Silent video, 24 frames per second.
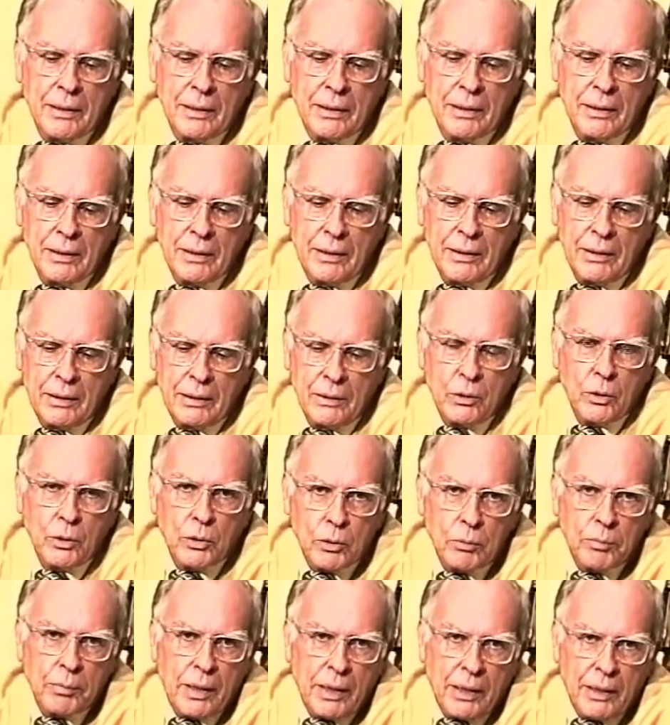Uhum.
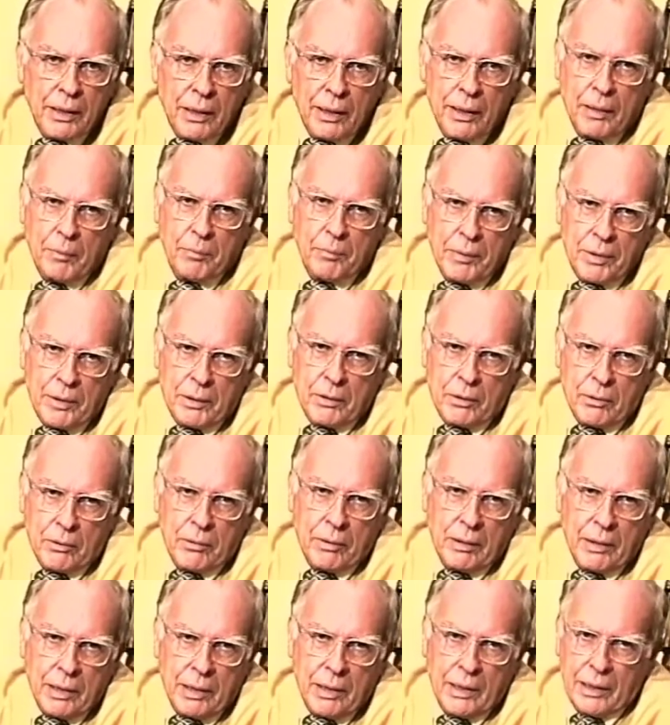Tudo bem, né? A
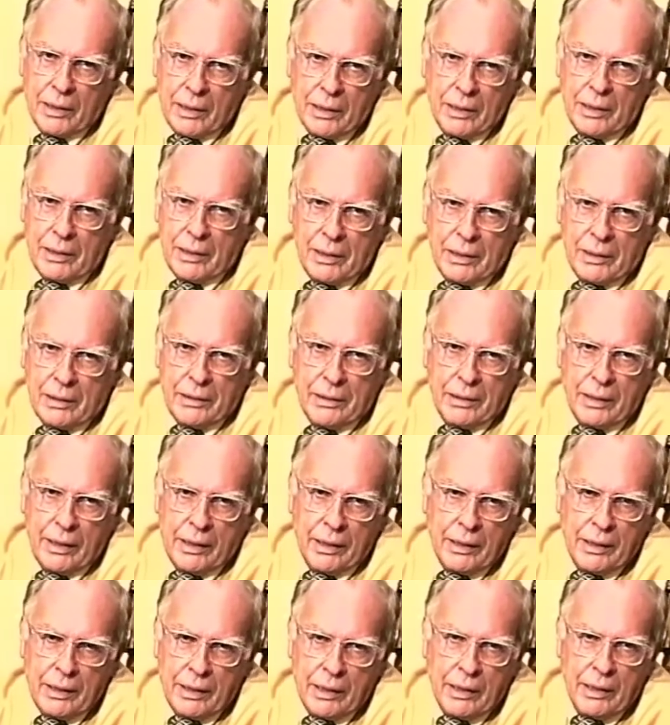pessoa
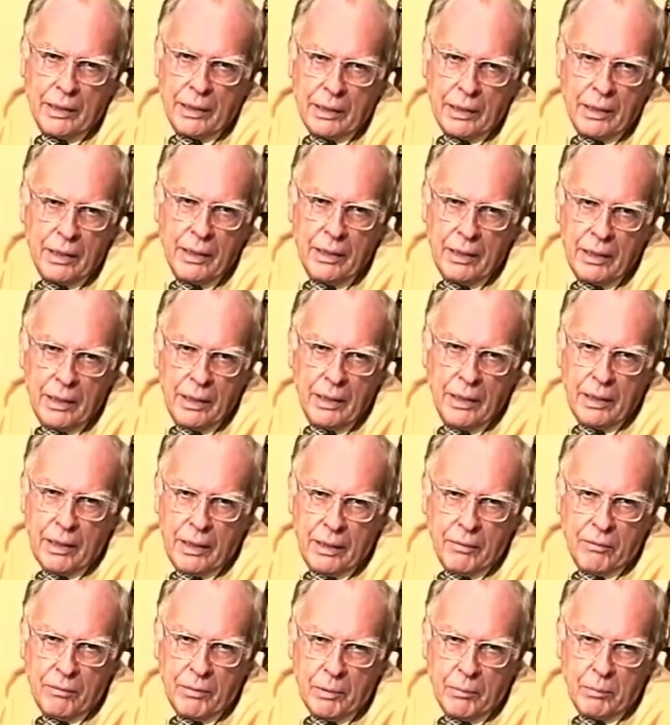tem que,
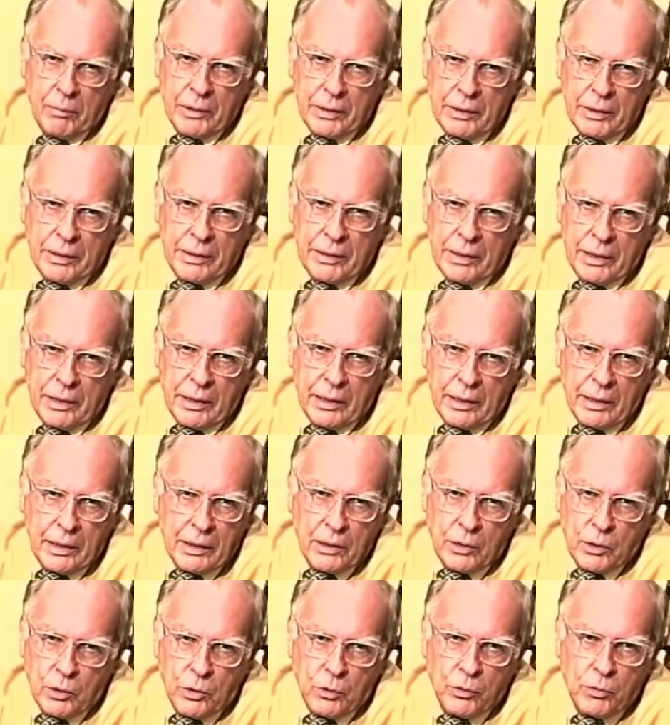vamos dizer,
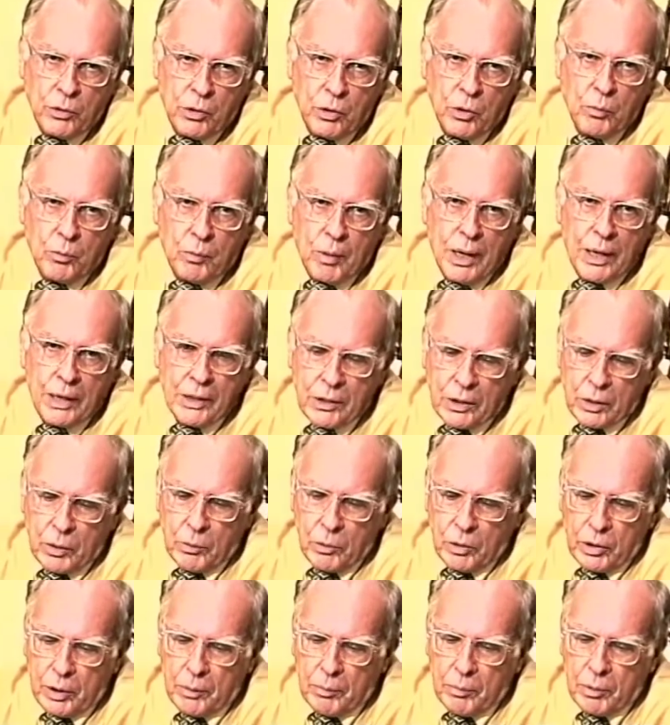resolver o
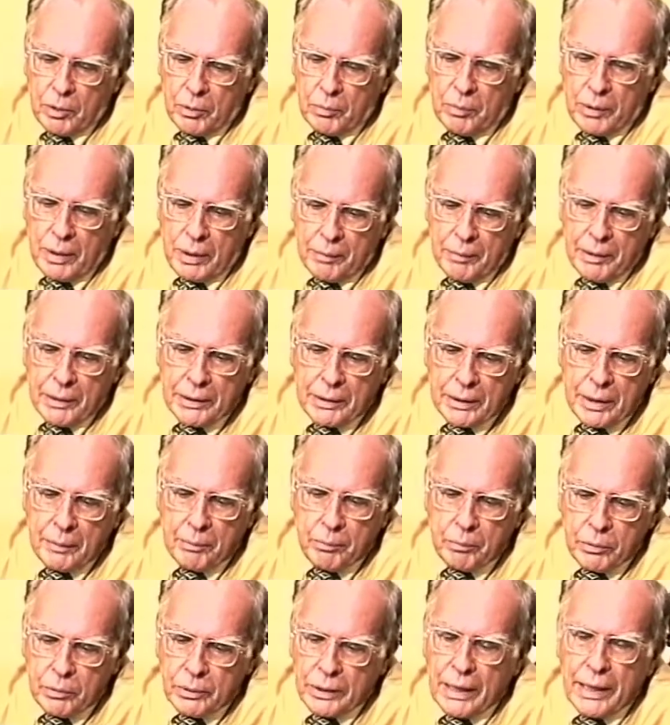máximo de problemas que
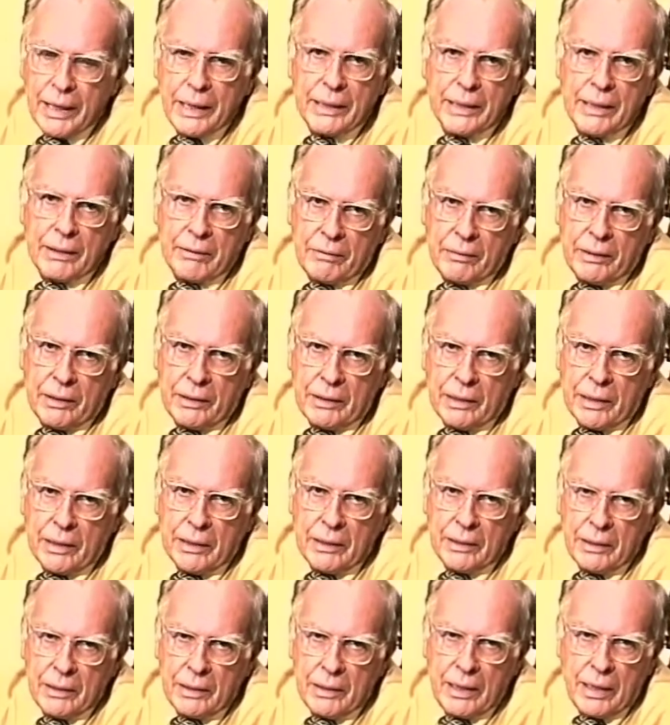puder na vida.
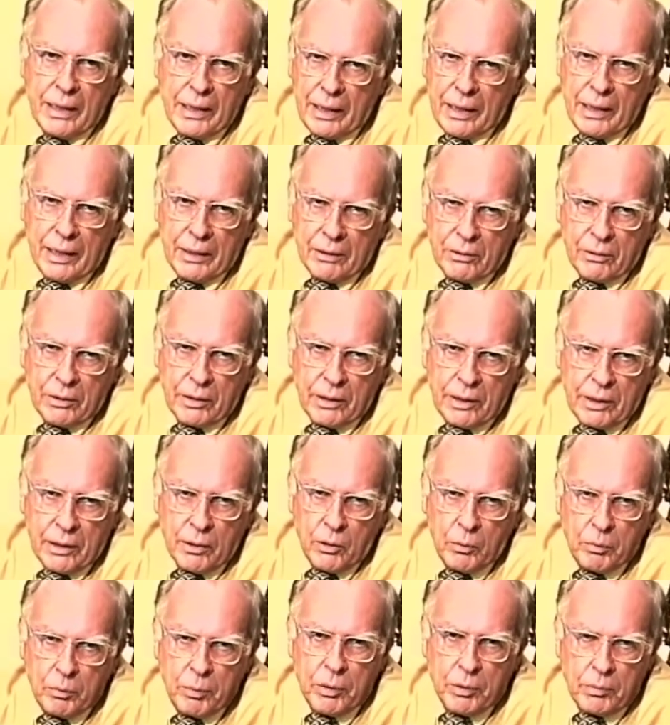É claro que
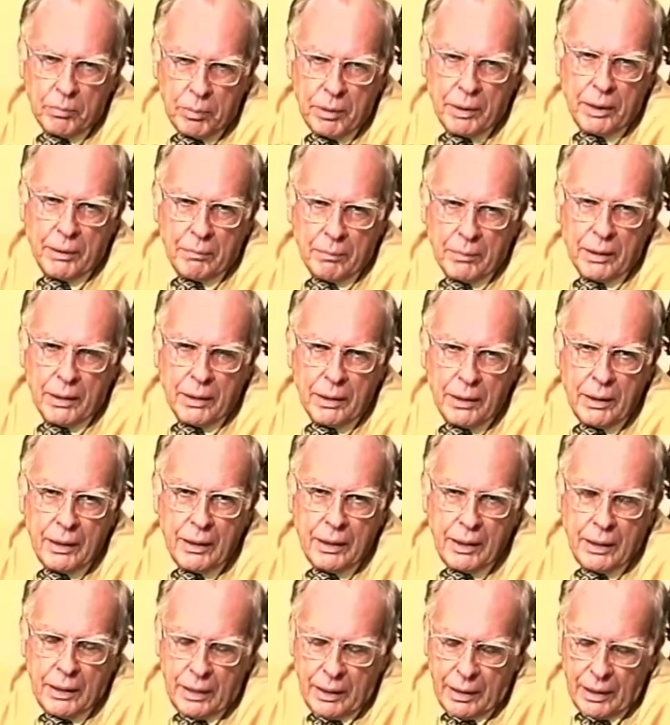o problema
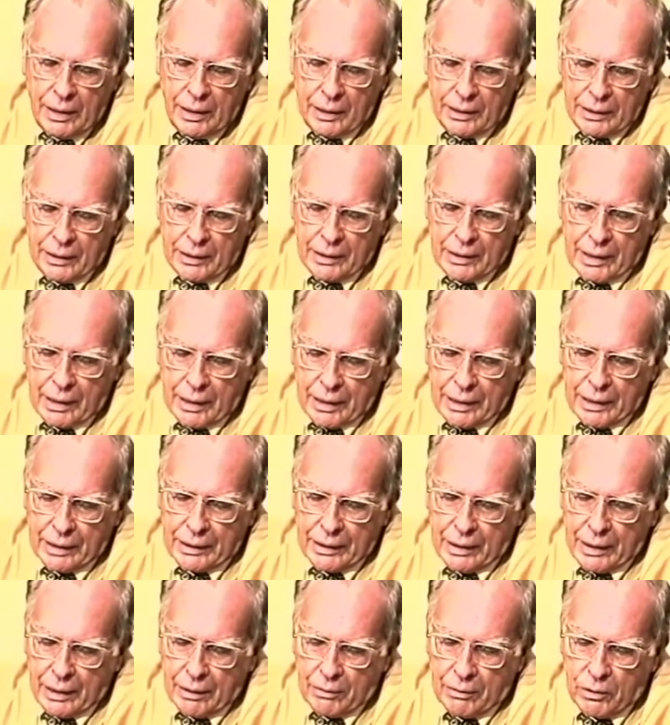é
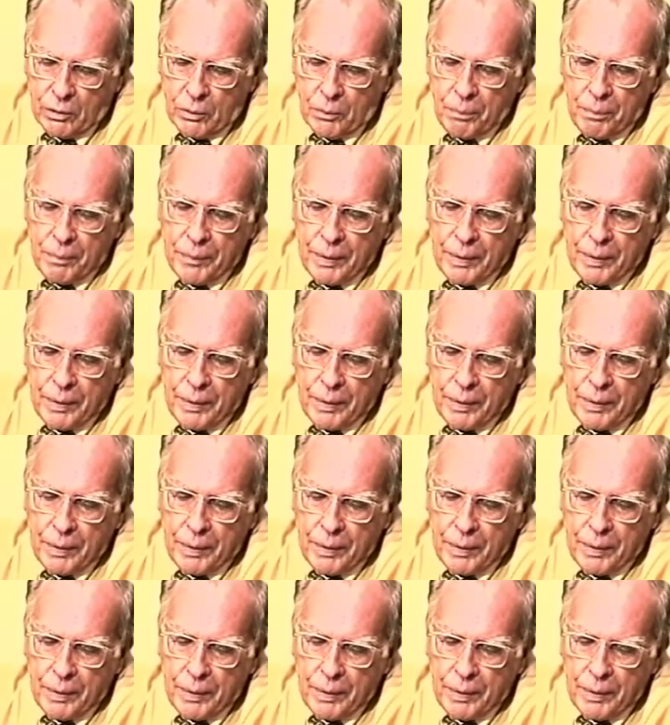desagradável.